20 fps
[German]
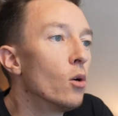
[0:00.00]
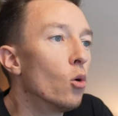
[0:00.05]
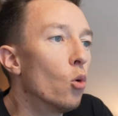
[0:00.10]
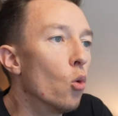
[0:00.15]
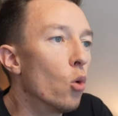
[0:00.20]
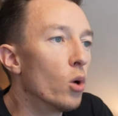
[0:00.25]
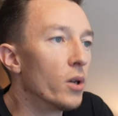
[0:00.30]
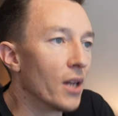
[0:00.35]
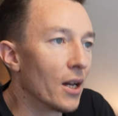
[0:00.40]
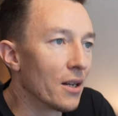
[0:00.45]

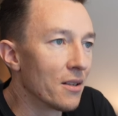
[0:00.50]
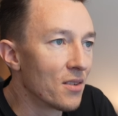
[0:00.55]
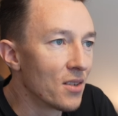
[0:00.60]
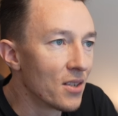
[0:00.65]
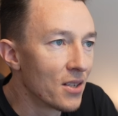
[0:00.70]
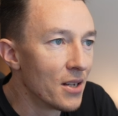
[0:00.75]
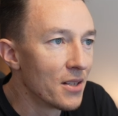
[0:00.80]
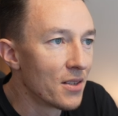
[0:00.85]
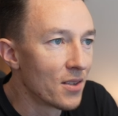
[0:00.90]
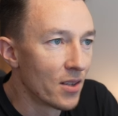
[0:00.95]
Und ja, das
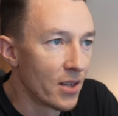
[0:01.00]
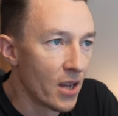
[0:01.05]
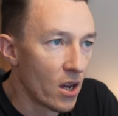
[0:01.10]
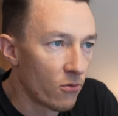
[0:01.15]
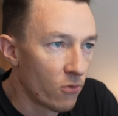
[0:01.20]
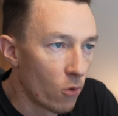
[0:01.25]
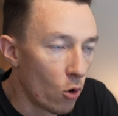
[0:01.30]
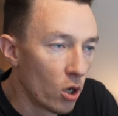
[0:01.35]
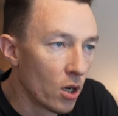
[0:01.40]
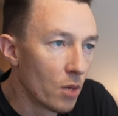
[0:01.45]
ist jetzt sehr
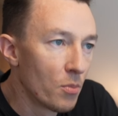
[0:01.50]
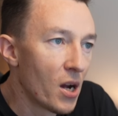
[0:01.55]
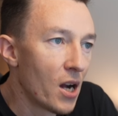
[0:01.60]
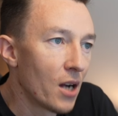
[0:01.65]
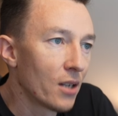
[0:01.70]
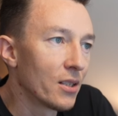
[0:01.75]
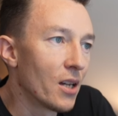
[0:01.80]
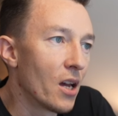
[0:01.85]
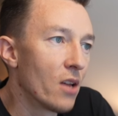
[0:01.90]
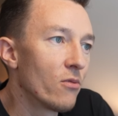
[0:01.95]

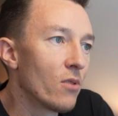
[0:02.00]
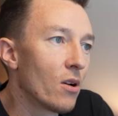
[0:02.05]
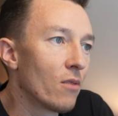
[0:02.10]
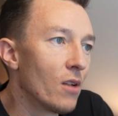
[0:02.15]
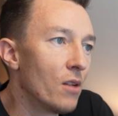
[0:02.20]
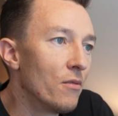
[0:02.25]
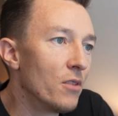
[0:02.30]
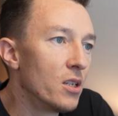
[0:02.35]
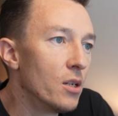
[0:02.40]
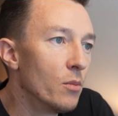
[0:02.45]
vollgepackt, einfach
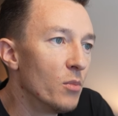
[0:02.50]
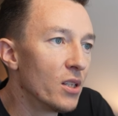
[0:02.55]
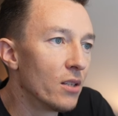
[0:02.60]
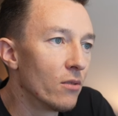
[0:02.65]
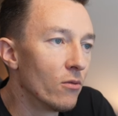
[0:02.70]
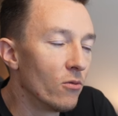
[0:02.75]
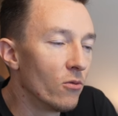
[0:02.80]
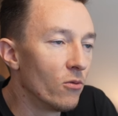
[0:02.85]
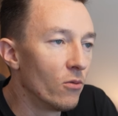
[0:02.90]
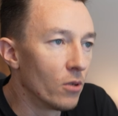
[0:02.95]
weil wir hier
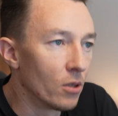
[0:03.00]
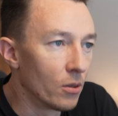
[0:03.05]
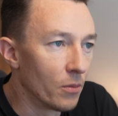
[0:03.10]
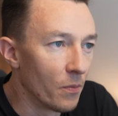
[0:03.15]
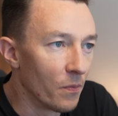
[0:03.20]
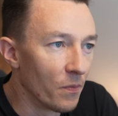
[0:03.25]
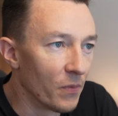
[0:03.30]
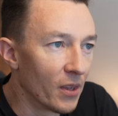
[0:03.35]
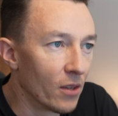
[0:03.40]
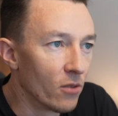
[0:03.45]
mit
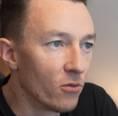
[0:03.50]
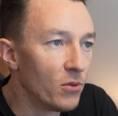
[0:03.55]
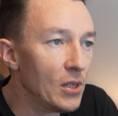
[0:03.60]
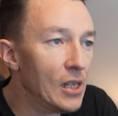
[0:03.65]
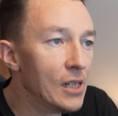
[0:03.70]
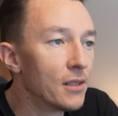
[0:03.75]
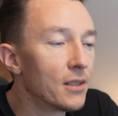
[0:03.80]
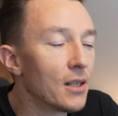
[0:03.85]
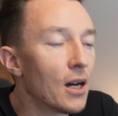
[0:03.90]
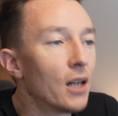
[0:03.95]
ähm,
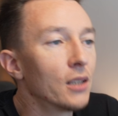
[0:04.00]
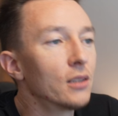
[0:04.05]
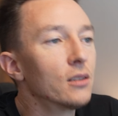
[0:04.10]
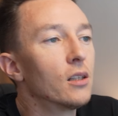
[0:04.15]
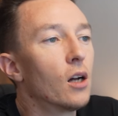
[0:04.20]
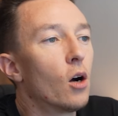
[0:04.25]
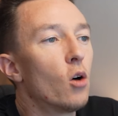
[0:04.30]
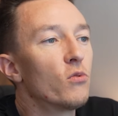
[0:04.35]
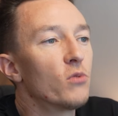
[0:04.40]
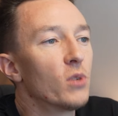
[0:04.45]
vielen
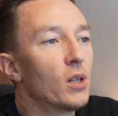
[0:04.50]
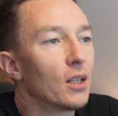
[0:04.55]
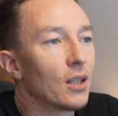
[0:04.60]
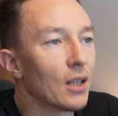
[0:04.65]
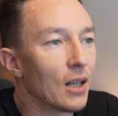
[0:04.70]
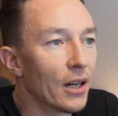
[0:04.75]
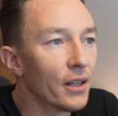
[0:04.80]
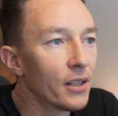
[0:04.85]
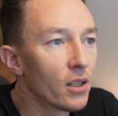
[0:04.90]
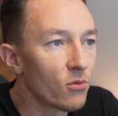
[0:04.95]
Daten auf
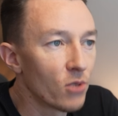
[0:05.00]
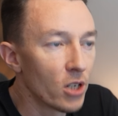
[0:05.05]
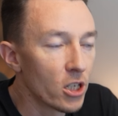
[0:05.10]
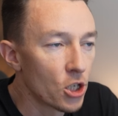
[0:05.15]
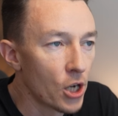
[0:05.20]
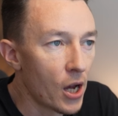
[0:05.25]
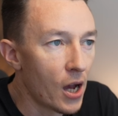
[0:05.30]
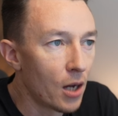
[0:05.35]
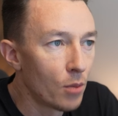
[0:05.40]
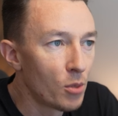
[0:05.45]
kleiner
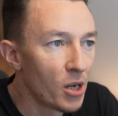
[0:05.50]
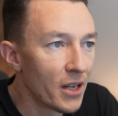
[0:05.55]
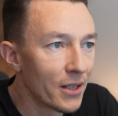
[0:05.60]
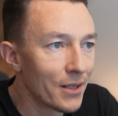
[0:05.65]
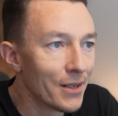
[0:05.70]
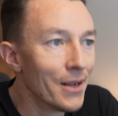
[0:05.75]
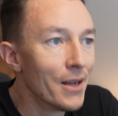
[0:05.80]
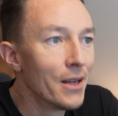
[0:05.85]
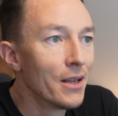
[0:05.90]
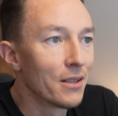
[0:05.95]
Fläche
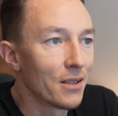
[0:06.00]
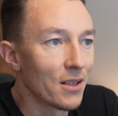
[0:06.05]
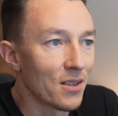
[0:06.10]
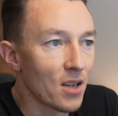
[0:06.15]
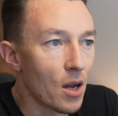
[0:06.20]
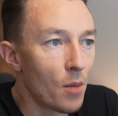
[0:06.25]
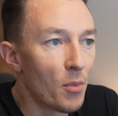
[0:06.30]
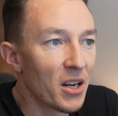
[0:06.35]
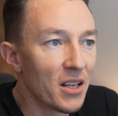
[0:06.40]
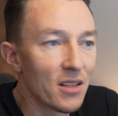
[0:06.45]
arbeiten. Das
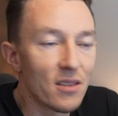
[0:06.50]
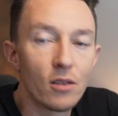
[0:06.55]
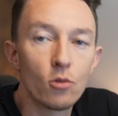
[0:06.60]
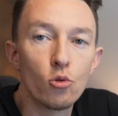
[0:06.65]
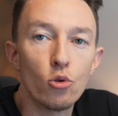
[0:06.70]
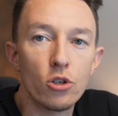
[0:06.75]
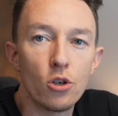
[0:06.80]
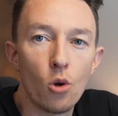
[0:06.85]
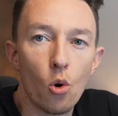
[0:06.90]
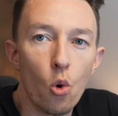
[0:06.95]
kann man jetzt
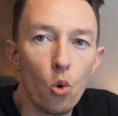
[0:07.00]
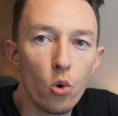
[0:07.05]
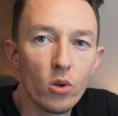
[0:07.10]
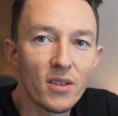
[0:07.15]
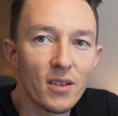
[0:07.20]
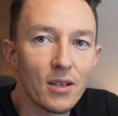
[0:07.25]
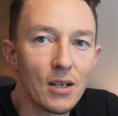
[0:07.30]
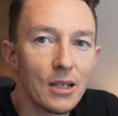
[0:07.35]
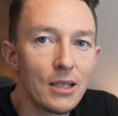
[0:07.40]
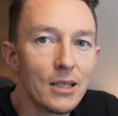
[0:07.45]
natürlich noch
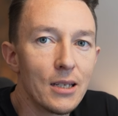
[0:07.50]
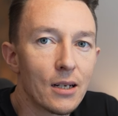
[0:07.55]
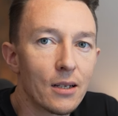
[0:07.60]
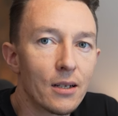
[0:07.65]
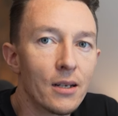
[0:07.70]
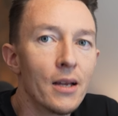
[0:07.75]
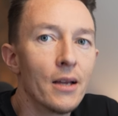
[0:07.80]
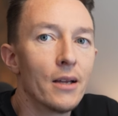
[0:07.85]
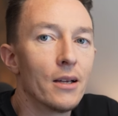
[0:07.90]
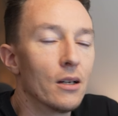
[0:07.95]

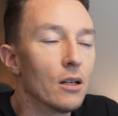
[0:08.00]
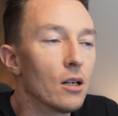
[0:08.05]
hochskalieren.